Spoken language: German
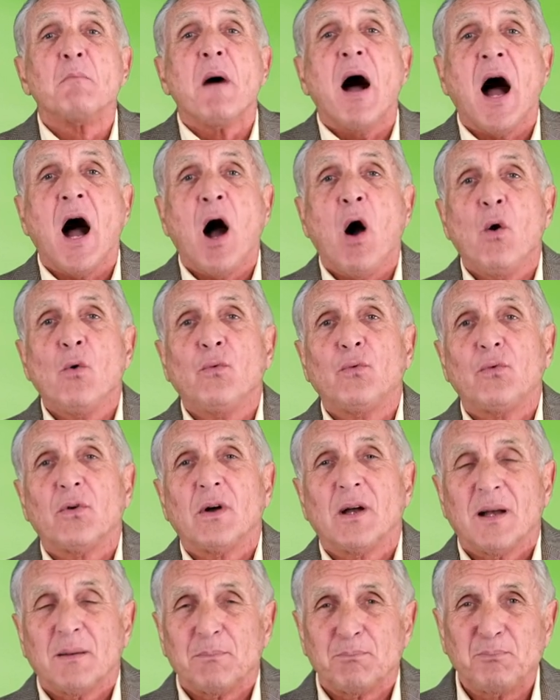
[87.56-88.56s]
auf
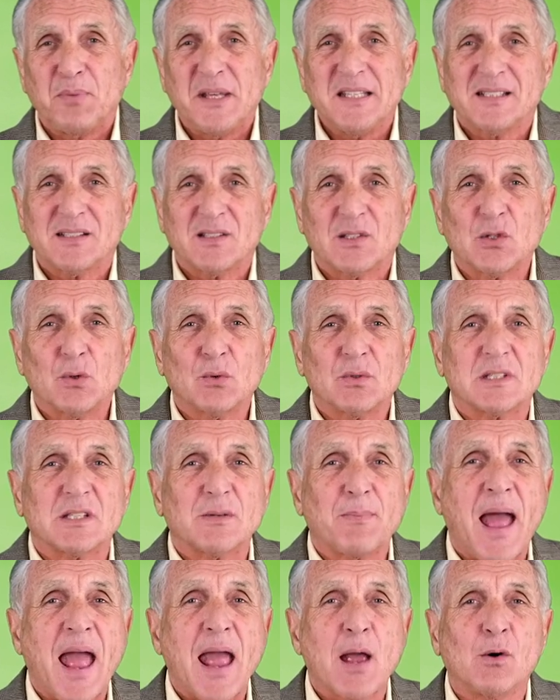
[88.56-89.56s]
bis zu
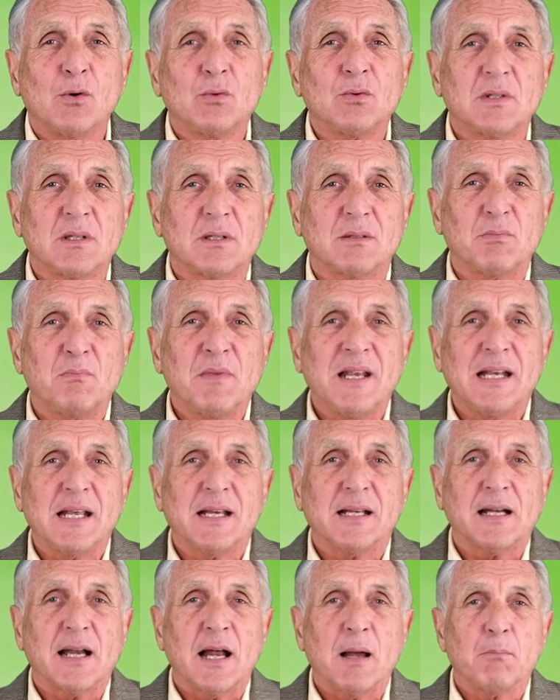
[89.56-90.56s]
200
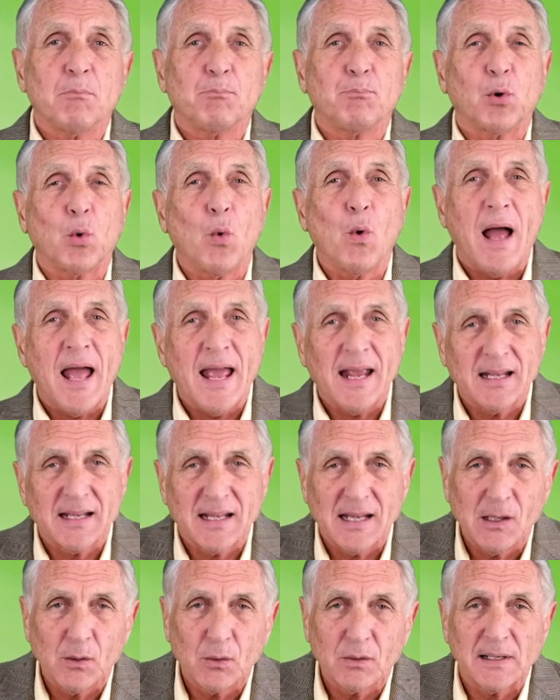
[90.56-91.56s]
Milligramm pro 1
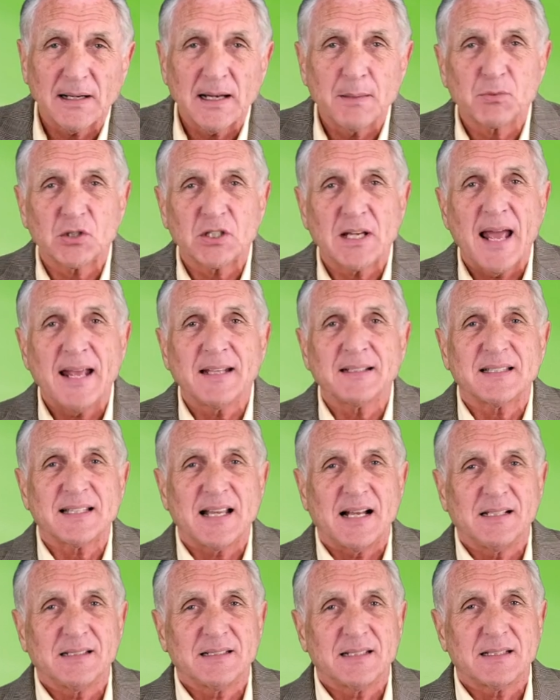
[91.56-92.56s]
Kilogramm
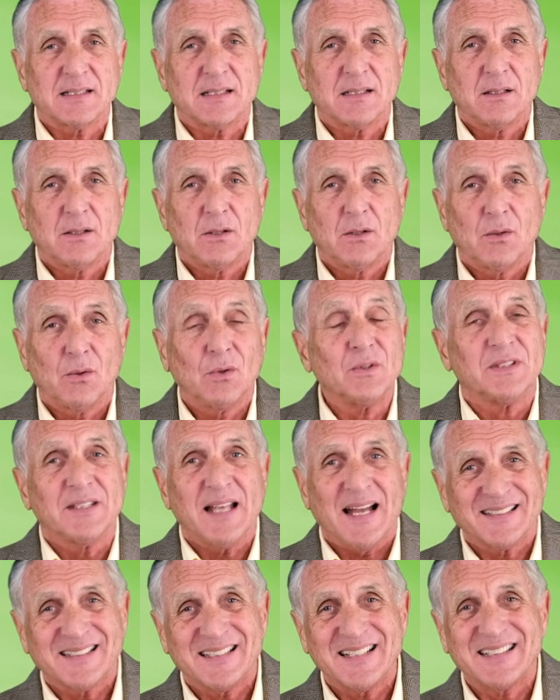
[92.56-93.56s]
Steinsalz und
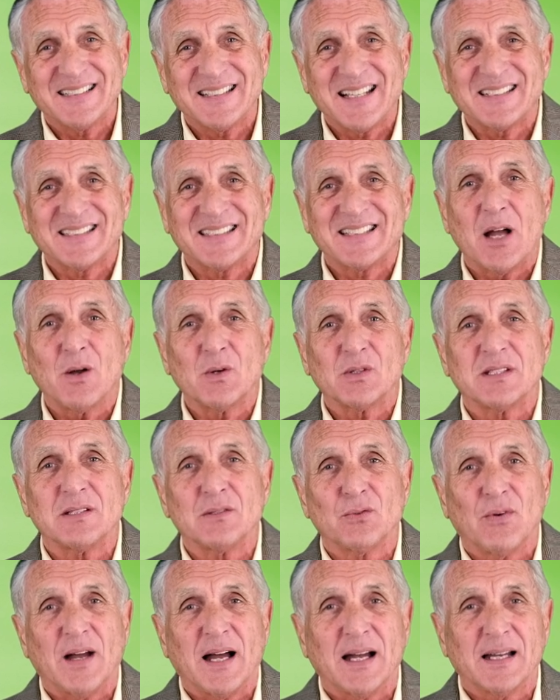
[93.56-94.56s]
das ist das
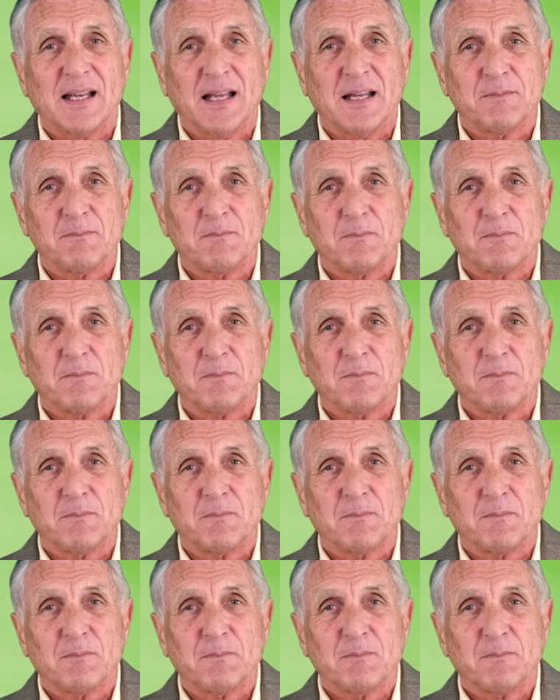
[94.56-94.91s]
Tausendfache.